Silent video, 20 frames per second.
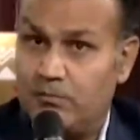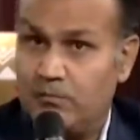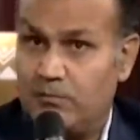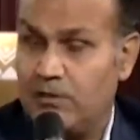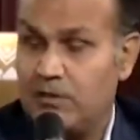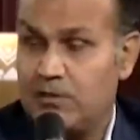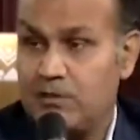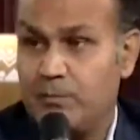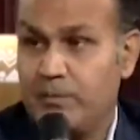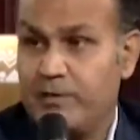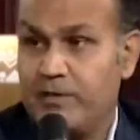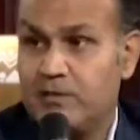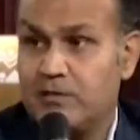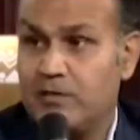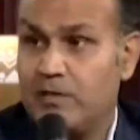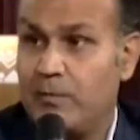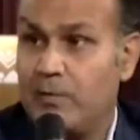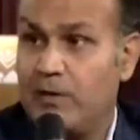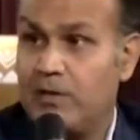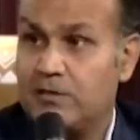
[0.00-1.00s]
दस बीस
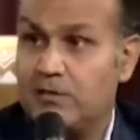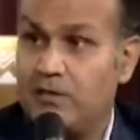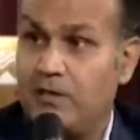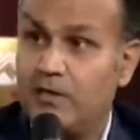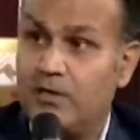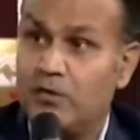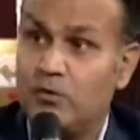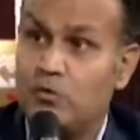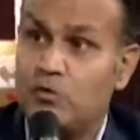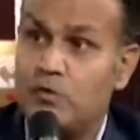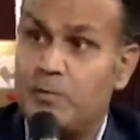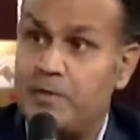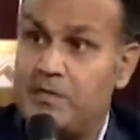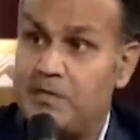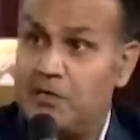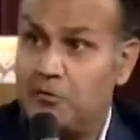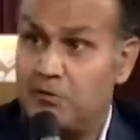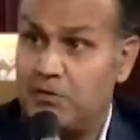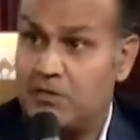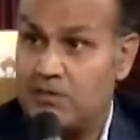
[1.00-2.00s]
के बाद से लेकर दो सौ
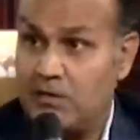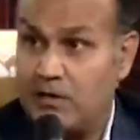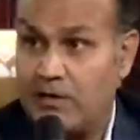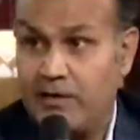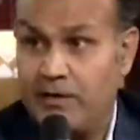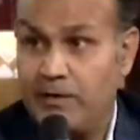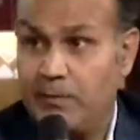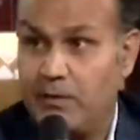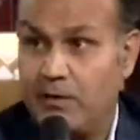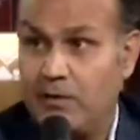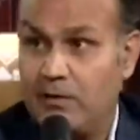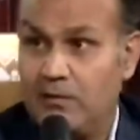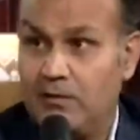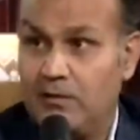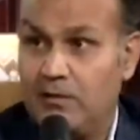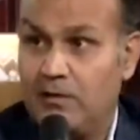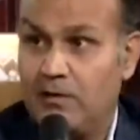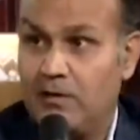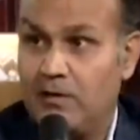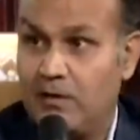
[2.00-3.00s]
पचानवे तक छक्का नहीं मारा
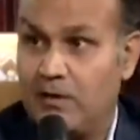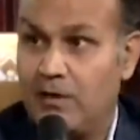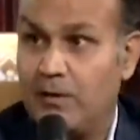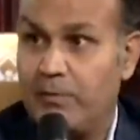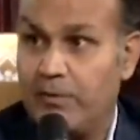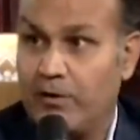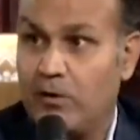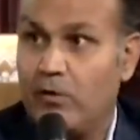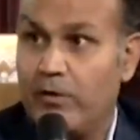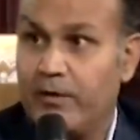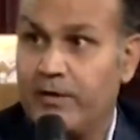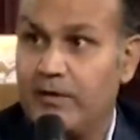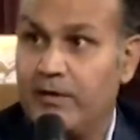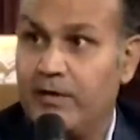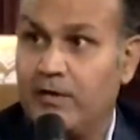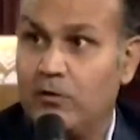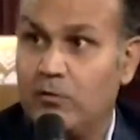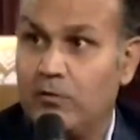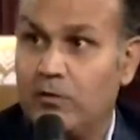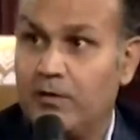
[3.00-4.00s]
अगर आप रिकॉर्डिंग
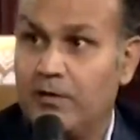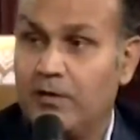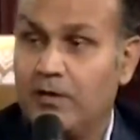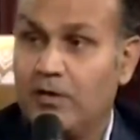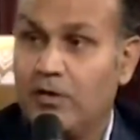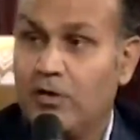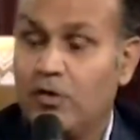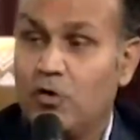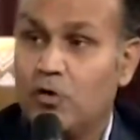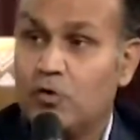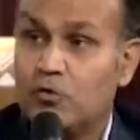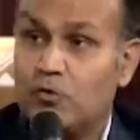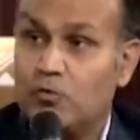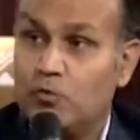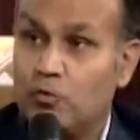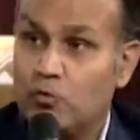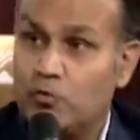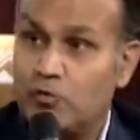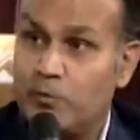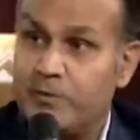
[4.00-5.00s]
देखोगे सो
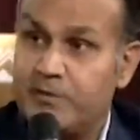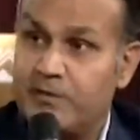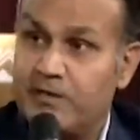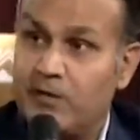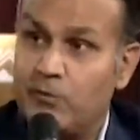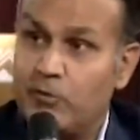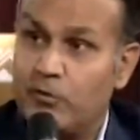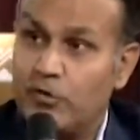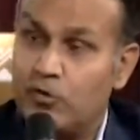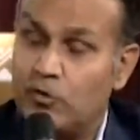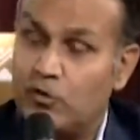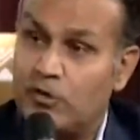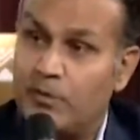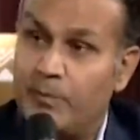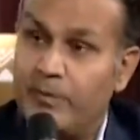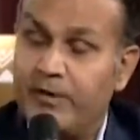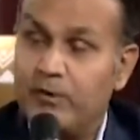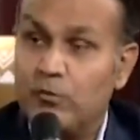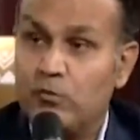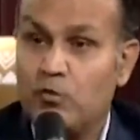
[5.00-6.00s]
दो सौ पचानवे हो गए तो तब
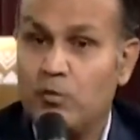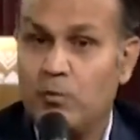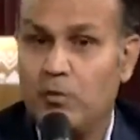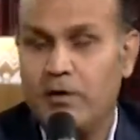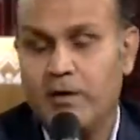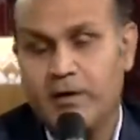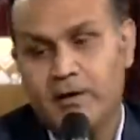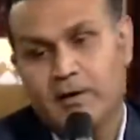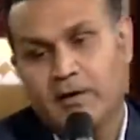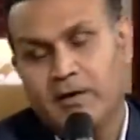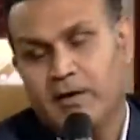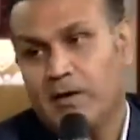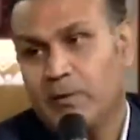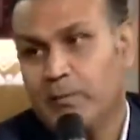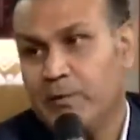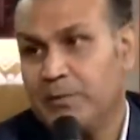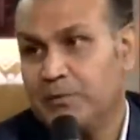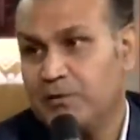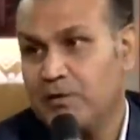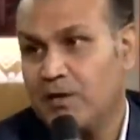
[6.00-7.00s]
मैंने उनको बोला कि नहीं यार
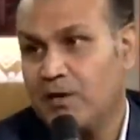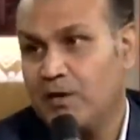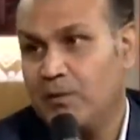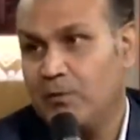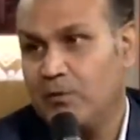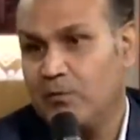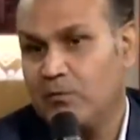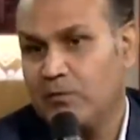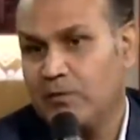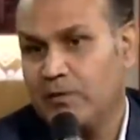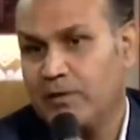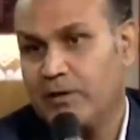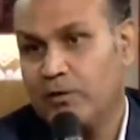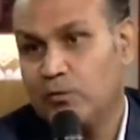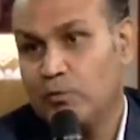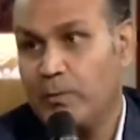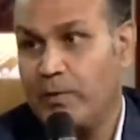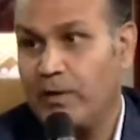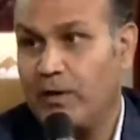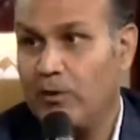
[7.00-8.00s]
मैं अब छक्का मारूंगा कह रहा
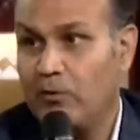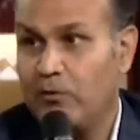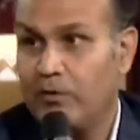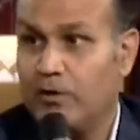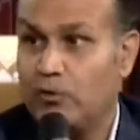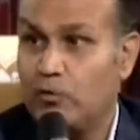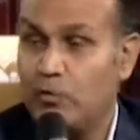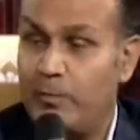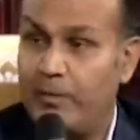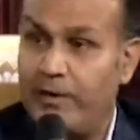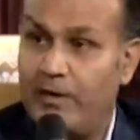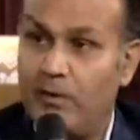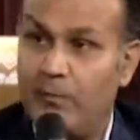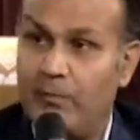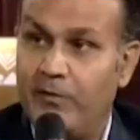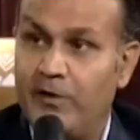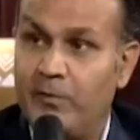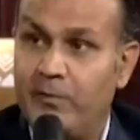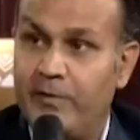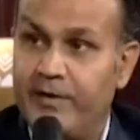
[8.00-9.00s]
तू पागल हो गया तू पहला
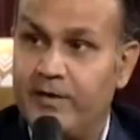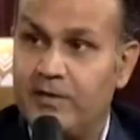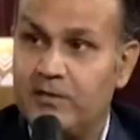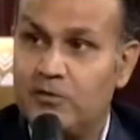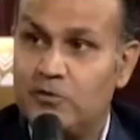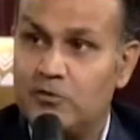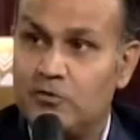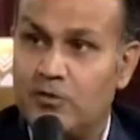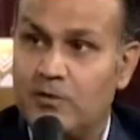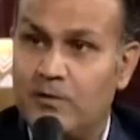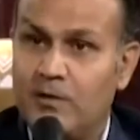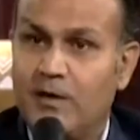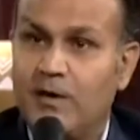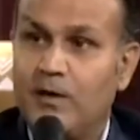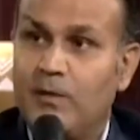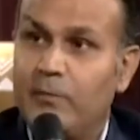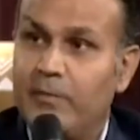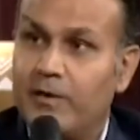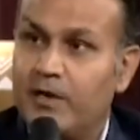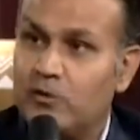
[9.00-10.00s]
प्लेयर बनेगा तीन सौ रन
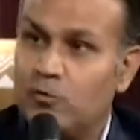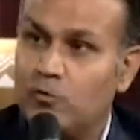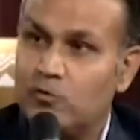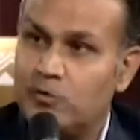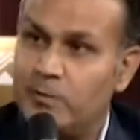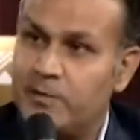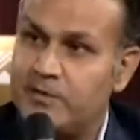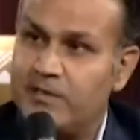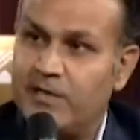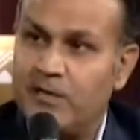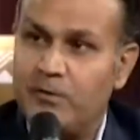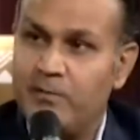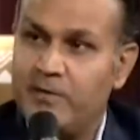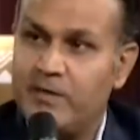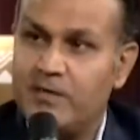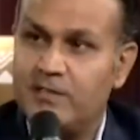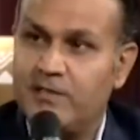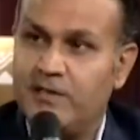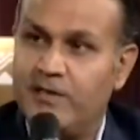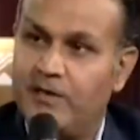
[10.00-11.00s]
मैं कहा दो सौ पचानवे भी
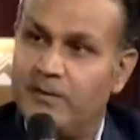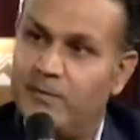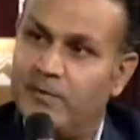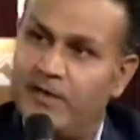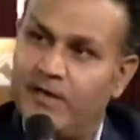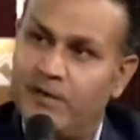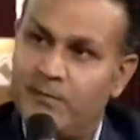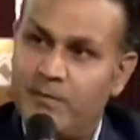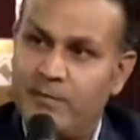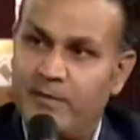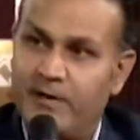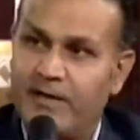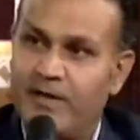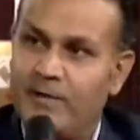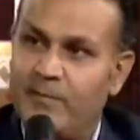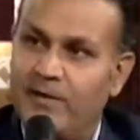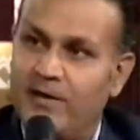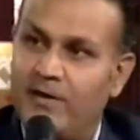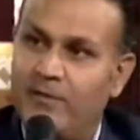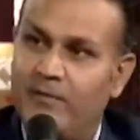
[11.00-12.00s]
किसी ने नहीं बनाया मैं बन गया
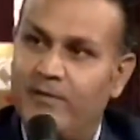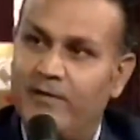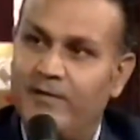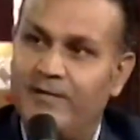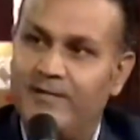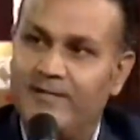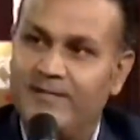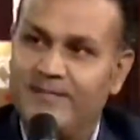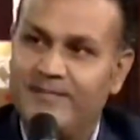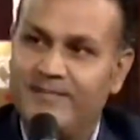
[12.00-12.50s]
पहला प्लेयर